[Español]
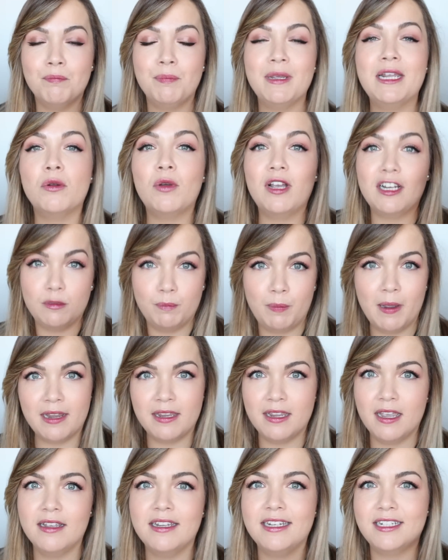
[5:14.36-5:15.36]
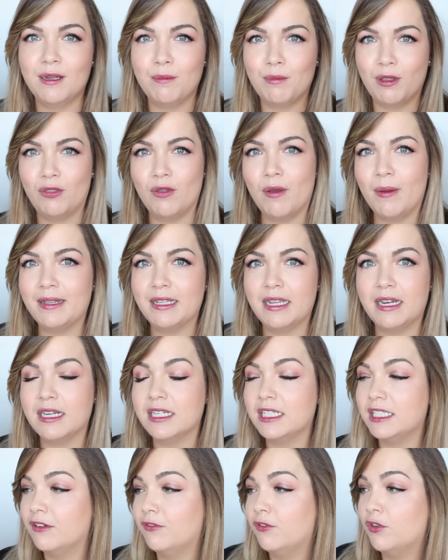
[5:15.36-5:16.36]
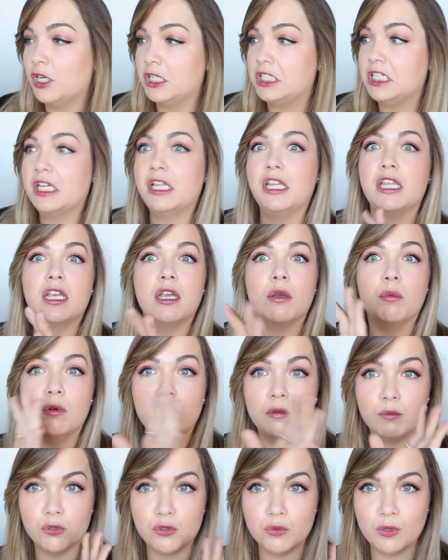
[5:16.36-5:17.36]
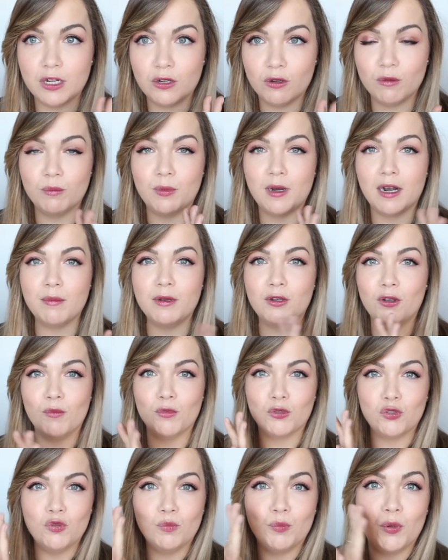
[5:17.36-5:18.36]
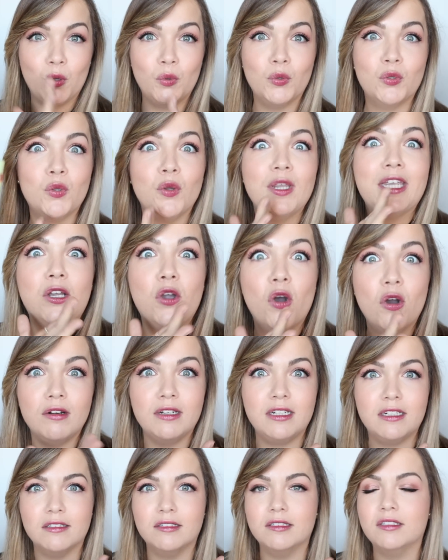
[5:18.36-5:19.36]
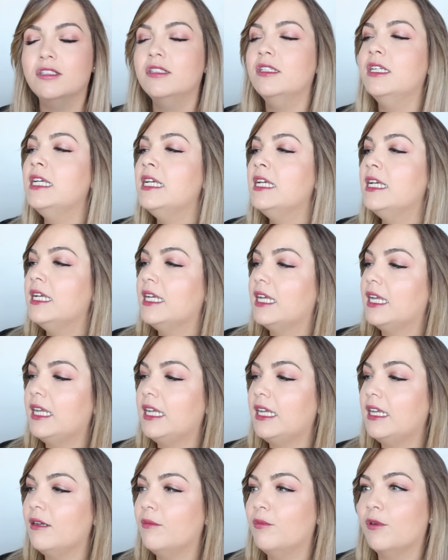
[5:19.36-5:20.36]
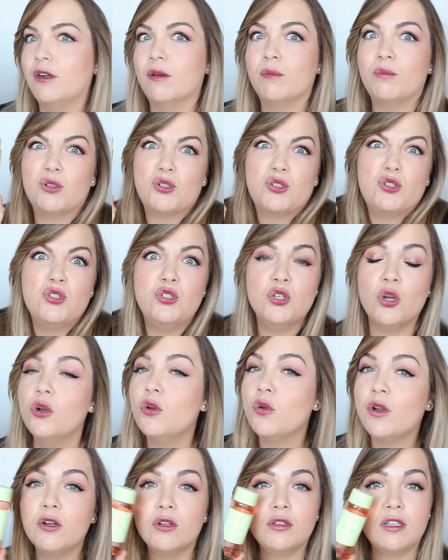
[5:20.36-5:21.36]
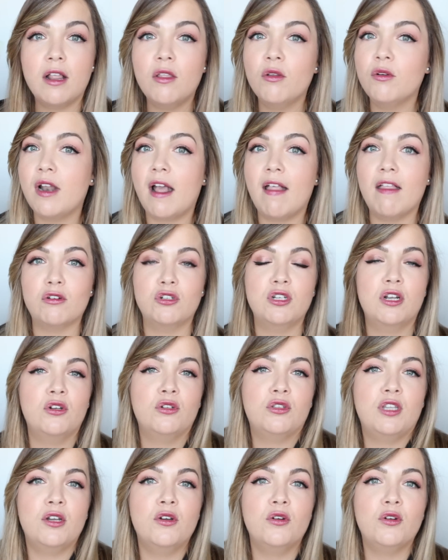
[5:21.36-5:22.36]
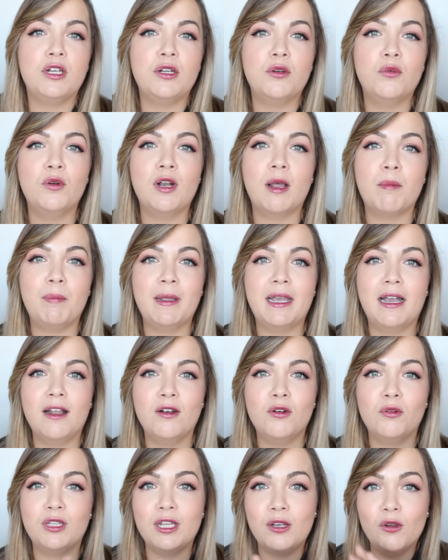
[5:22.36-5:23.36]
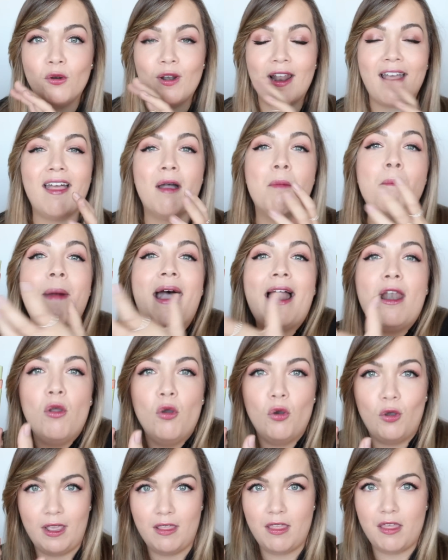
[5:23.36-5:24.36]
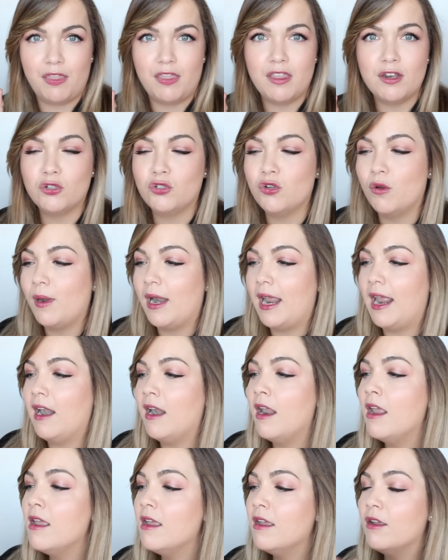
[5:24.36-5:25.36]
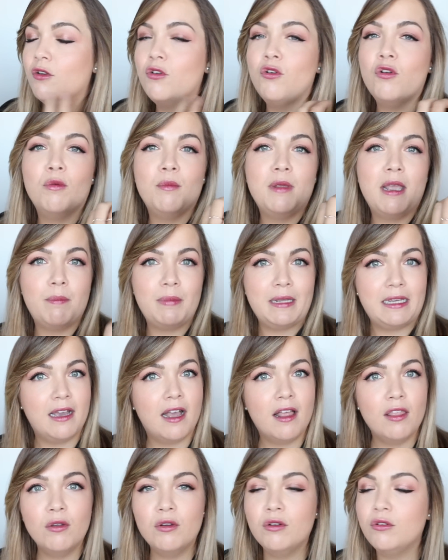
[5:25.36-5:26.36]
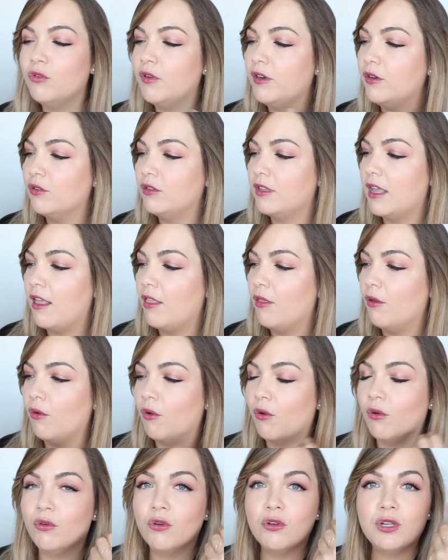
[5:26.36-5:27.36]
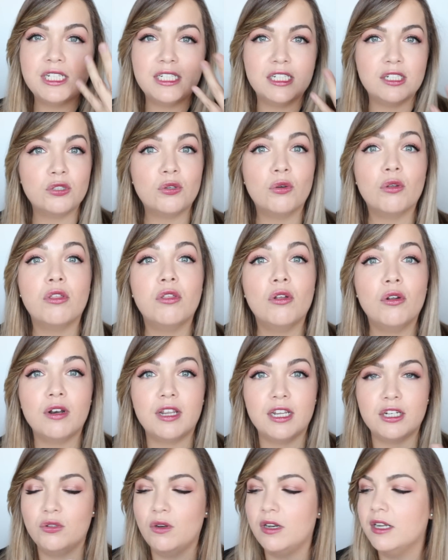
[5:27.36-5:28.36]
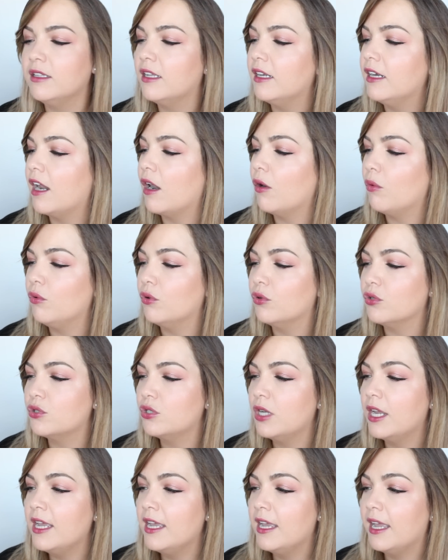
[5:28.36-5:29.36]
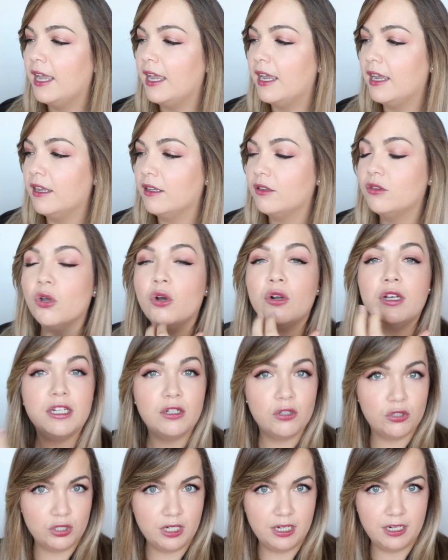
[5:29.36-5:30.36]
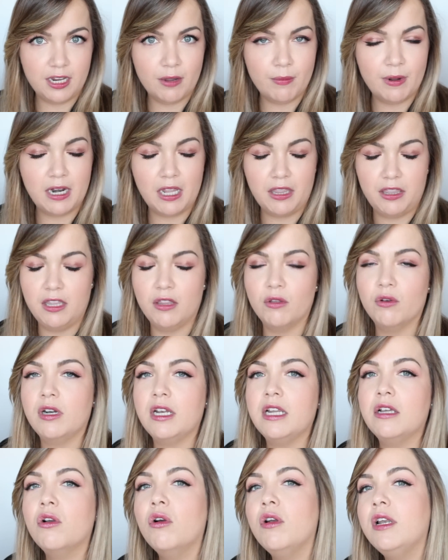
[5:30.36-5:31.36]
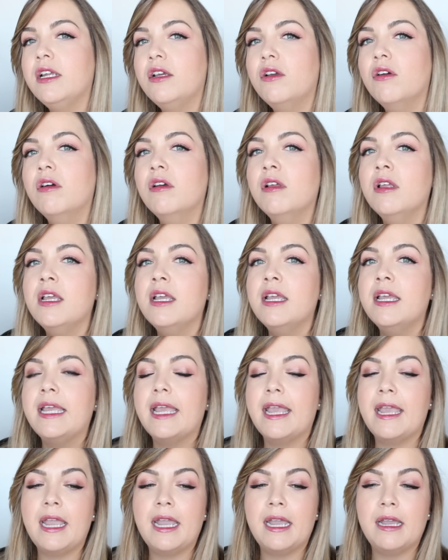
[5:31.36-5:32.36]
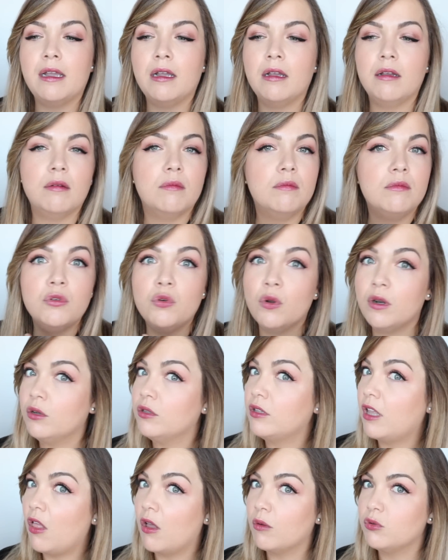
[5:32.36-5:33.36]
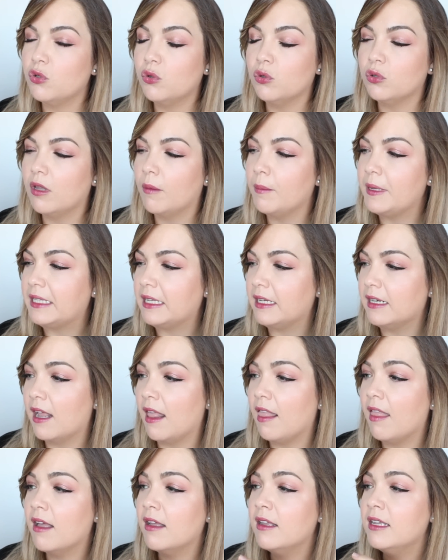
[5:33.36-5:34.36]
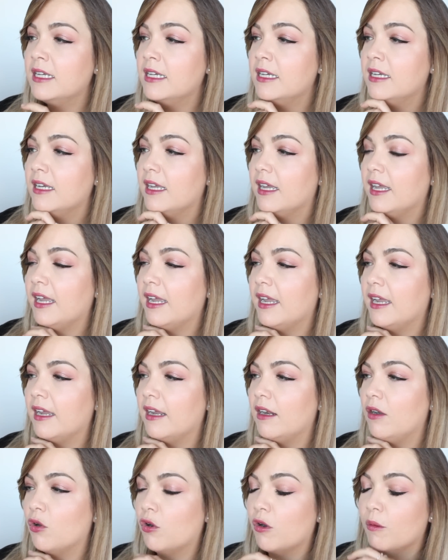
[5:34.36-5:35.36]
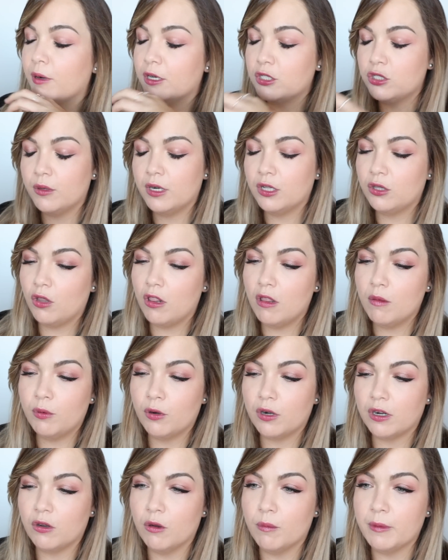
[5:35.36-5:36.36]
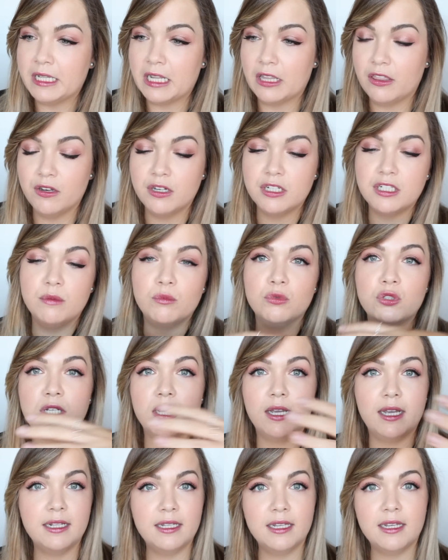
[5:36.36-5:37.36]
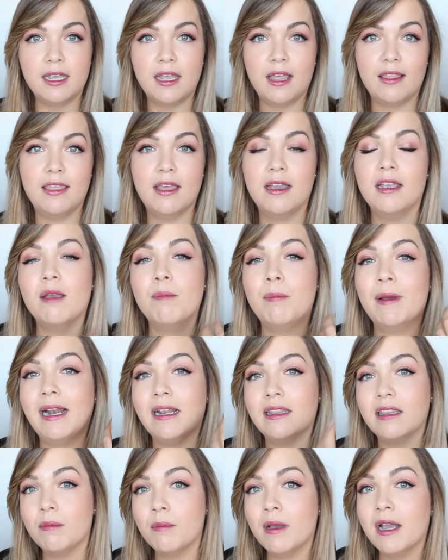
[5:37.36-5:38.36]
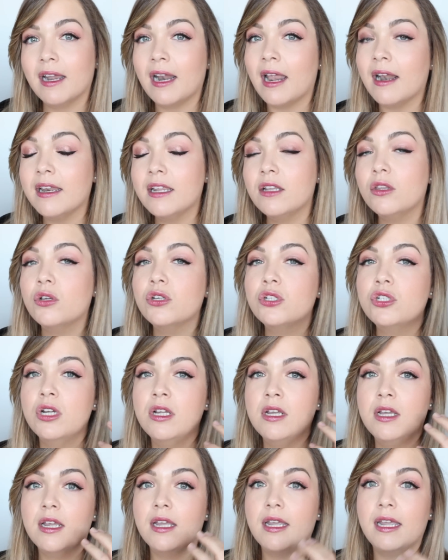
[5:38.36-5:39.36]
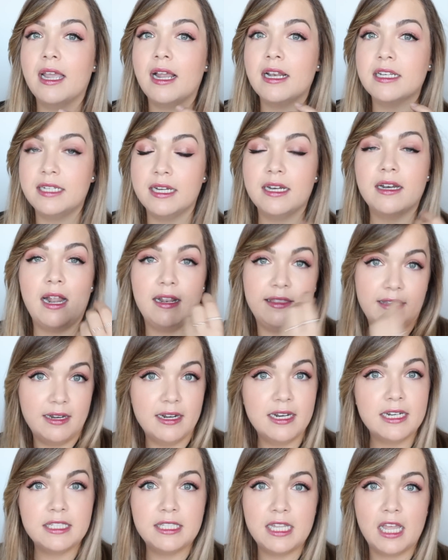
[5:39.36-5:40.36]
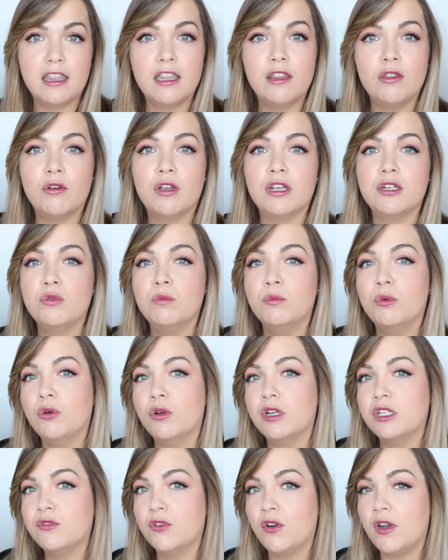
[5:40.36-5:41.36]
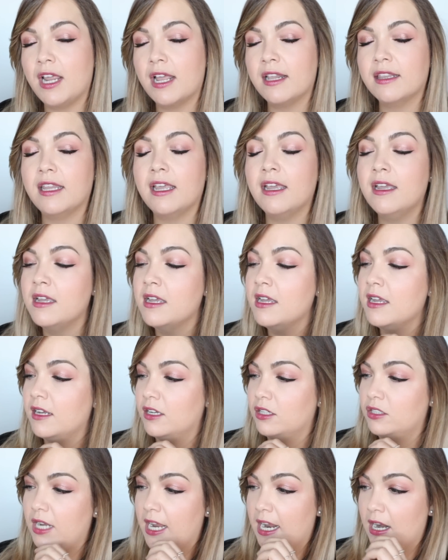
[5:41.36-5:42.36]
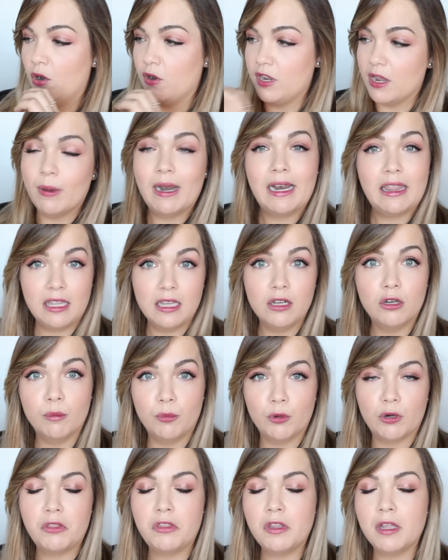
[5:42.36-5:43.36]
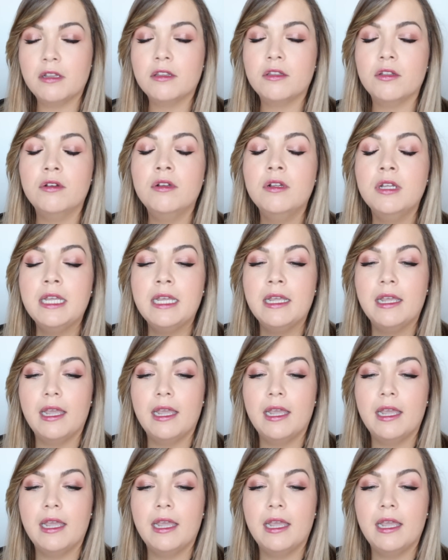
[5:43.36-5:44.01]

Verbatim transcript: vino a España y se empezó a vender en Sephora, así que dije, bueno, pues voy a comprarme como su producto icónico, ¿no? Y bueno, pues yo no he notado nada, o sea, no tengo ninguna pega, no tengo nada malo que decir sobre él, no me ha picado, no he notado, ¿no? Ese escozor que suelen tener algunos eh, tónicos que llevan ácido glicólico, eh, no he notado absolutamente nada. Eh, lo compré sobre todo por recomendaciones de mucha gente que decían que para el tema granitos, eh, al, ser, al tener este ácido que es un poco exfoliante, eh, lo lleva al 5%,